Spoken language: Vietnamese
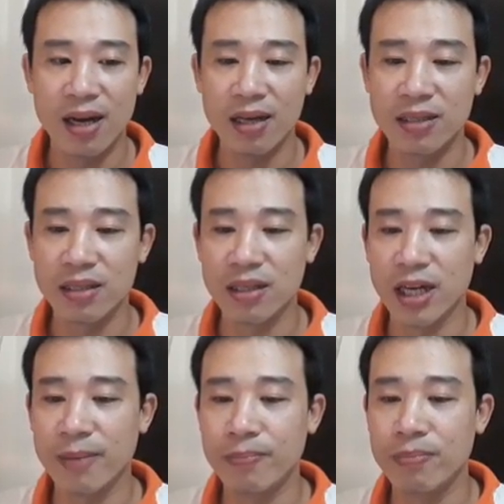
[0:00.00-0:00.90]
à, sự
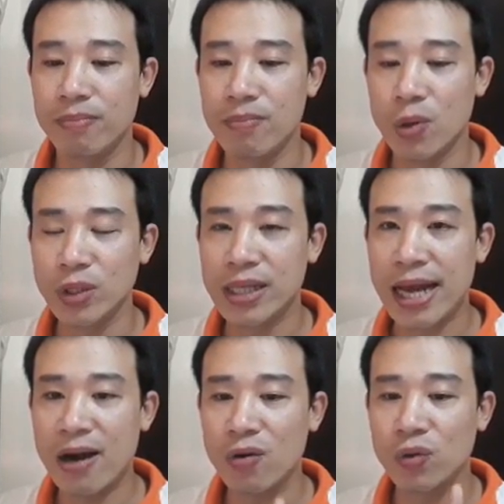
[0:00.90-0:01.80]
nghiệp bốn
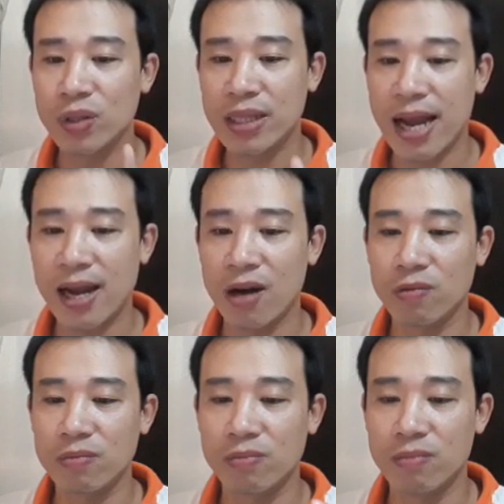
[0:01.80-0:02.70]
sao, tài
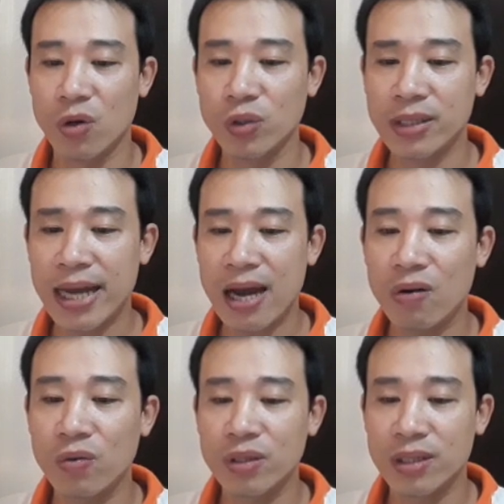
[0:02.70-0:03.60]
lộc bốn
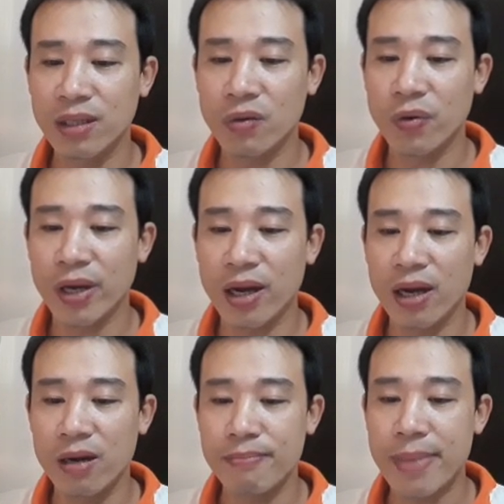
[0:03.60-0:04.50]
sao, sức khỏe
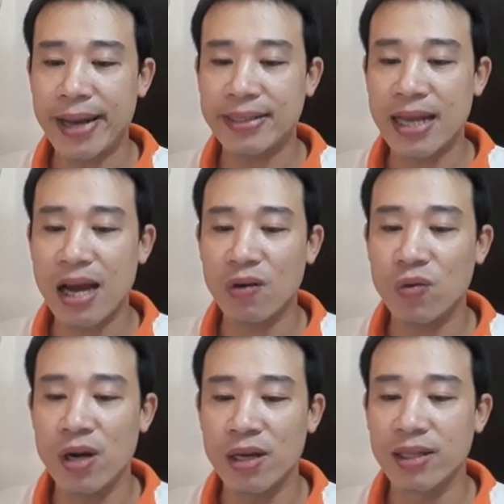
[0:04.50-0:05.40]
ba sao,